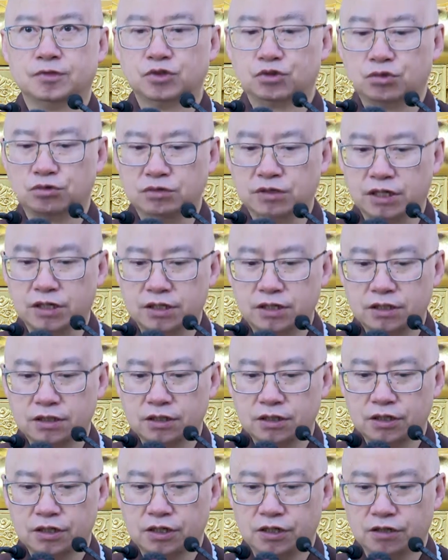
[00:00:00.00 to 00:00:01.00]
做人呢，
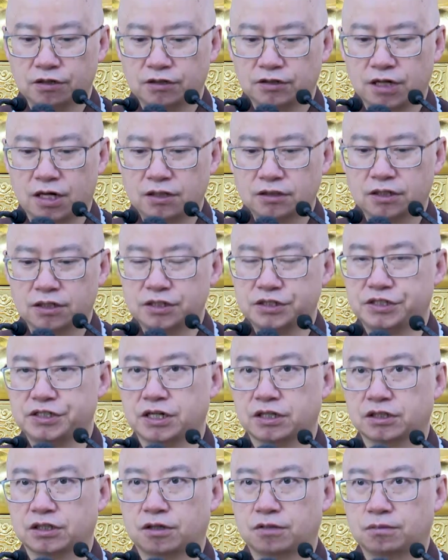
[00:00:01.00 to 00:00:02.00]
要常常
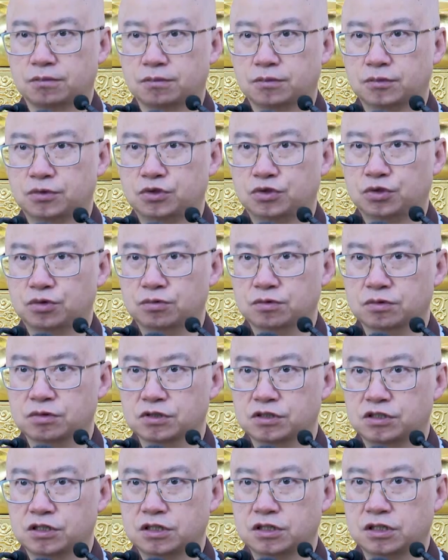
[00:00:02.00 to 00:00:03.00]
想到众
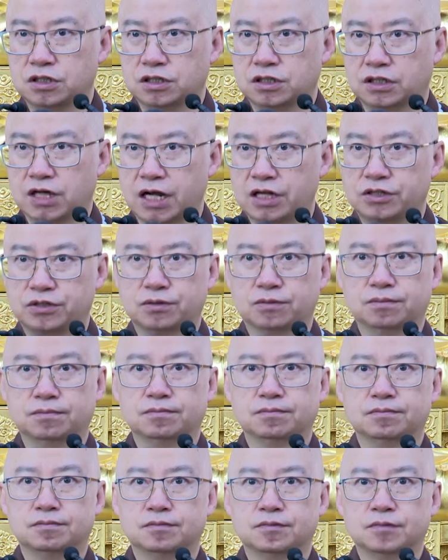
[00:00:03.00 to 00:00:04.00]
生的感受。
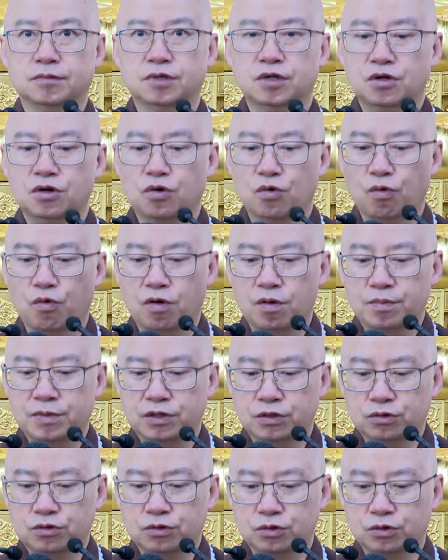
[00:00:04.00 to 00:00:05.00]
我们
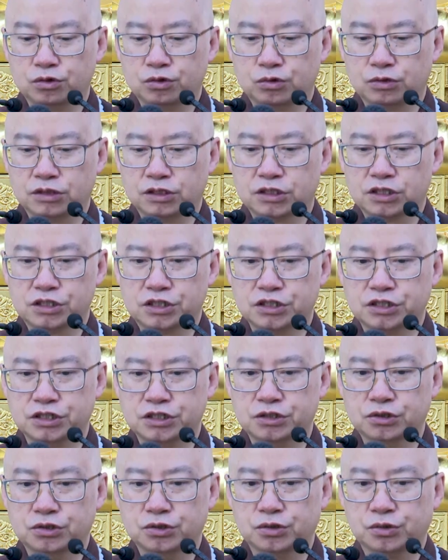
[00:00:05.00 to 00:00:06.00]
如果做这个事
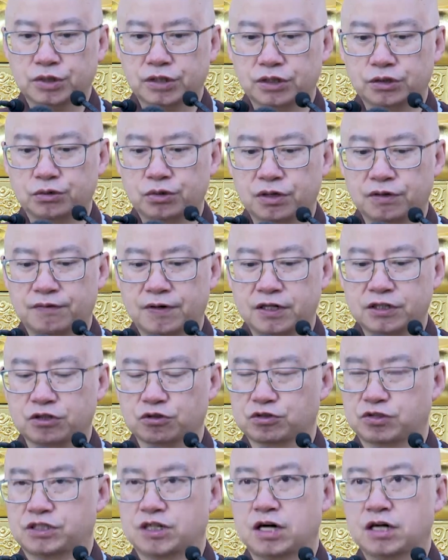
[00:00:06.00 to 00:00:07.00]
情对对方有
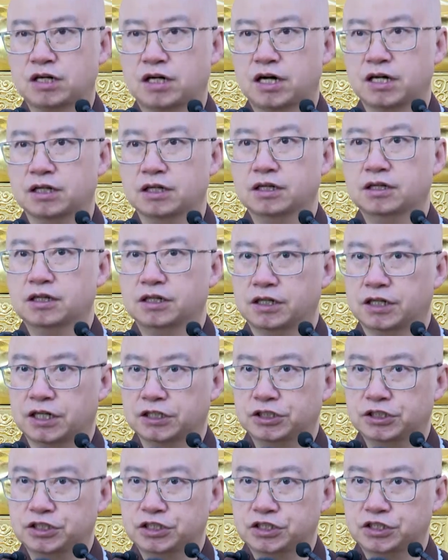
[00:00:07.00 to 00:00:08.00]
伤害的，那
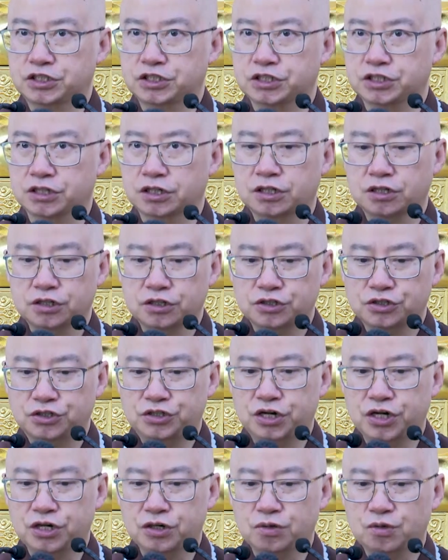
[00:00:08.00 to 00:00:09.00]
这件事情呢，
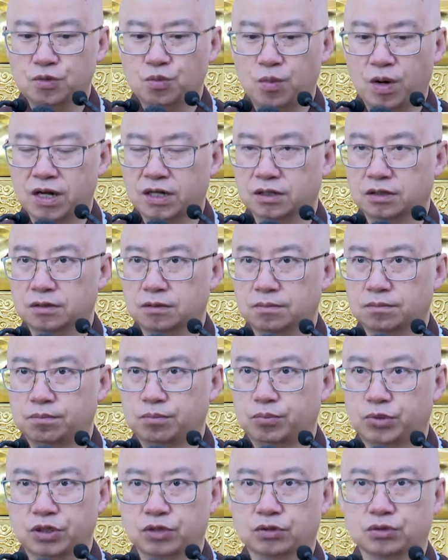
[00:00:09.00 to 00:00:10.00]
千万
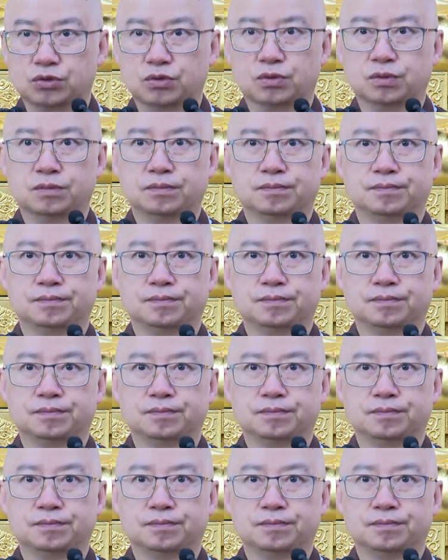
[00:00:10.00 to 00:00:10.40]
不能够做。